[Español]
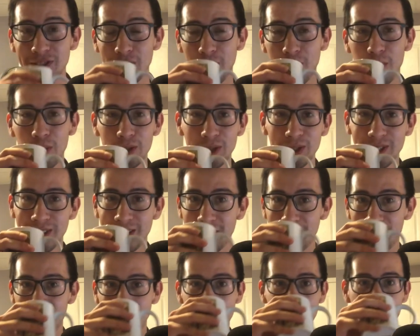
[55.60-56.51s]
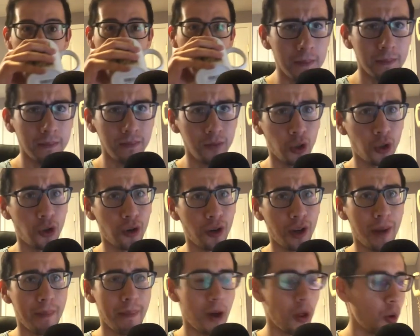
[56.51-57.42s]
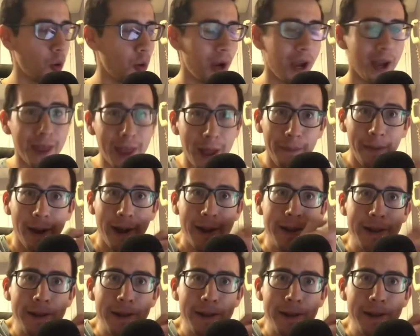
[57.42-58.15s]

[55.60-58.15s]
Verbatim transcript: famosos en la final. Yo creo que Maduro ahí andaba